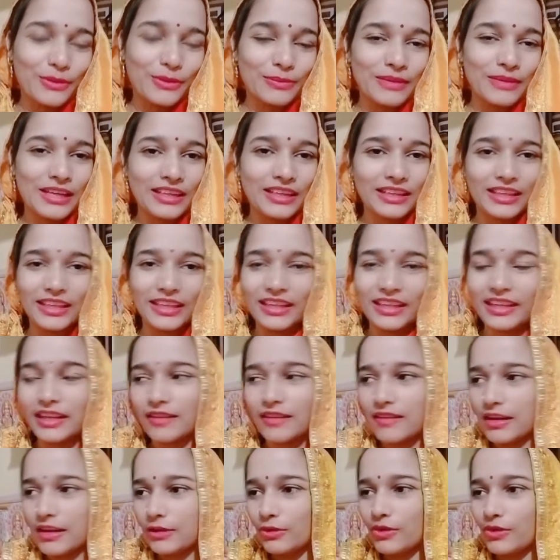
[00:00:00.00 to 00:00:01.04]
अपना क्लिक
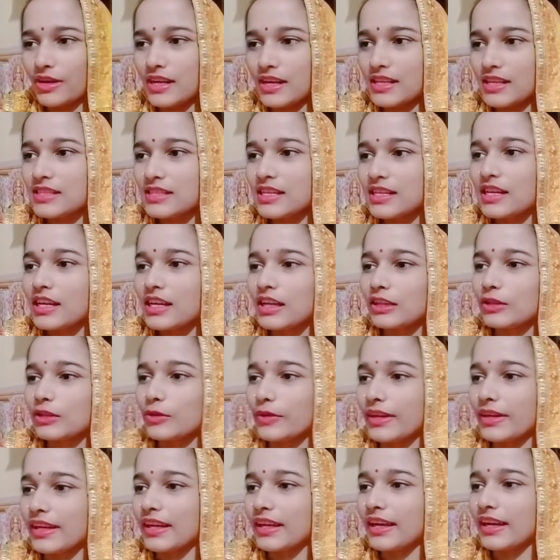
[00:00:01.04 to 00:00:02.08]
करवाई हूँ आज तो
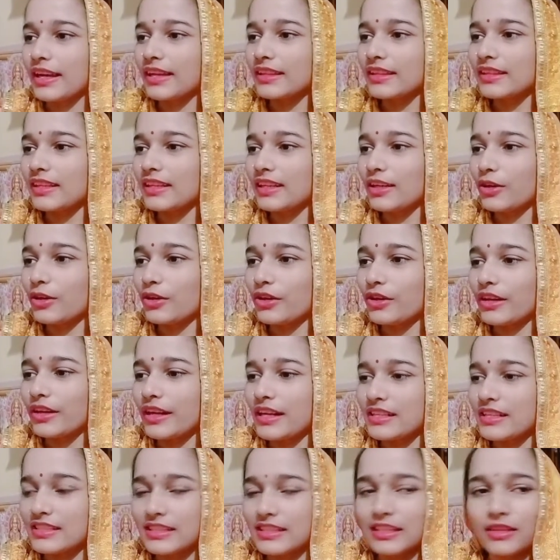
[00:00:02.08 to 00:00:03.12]
वही गई थी और
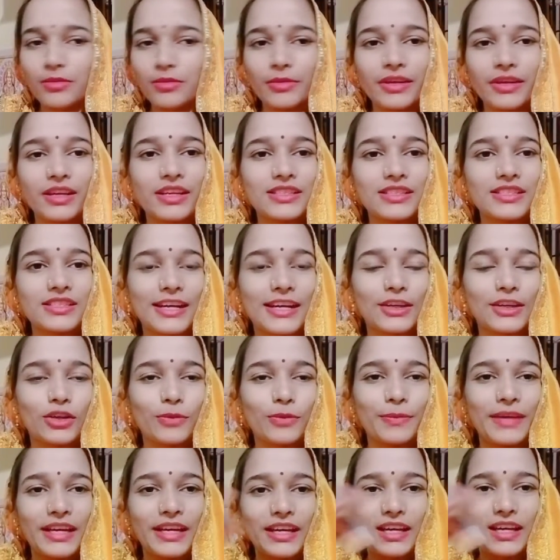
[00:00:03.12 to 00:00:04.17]
अर्जेंट में साठ
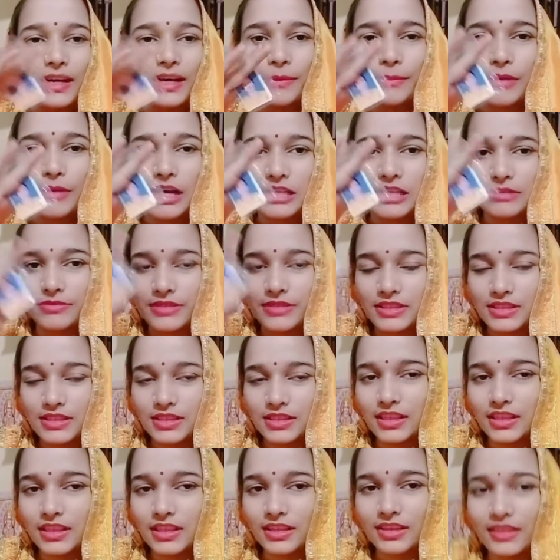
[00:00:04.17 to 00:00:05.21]
रुपये का पाँच पीस
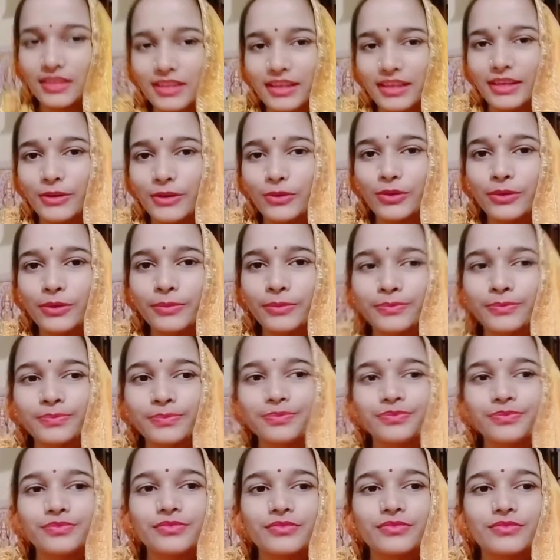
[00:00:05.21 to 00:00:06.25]
ली हूँ
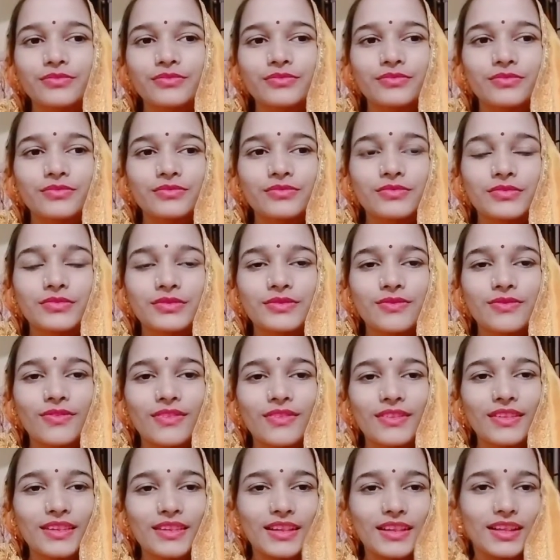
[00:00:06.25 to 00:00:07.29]

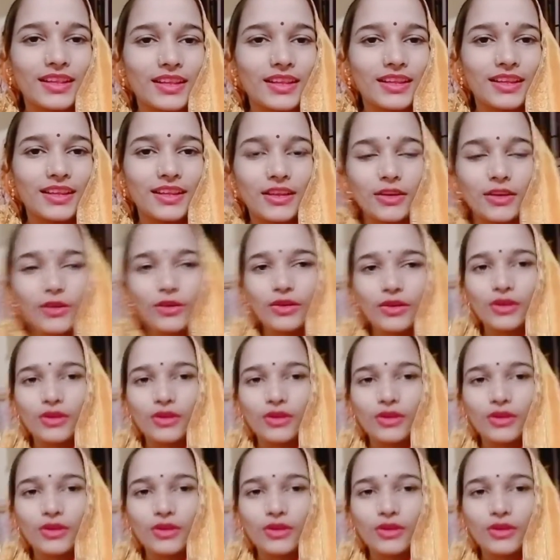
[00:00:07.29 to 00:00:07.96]
तो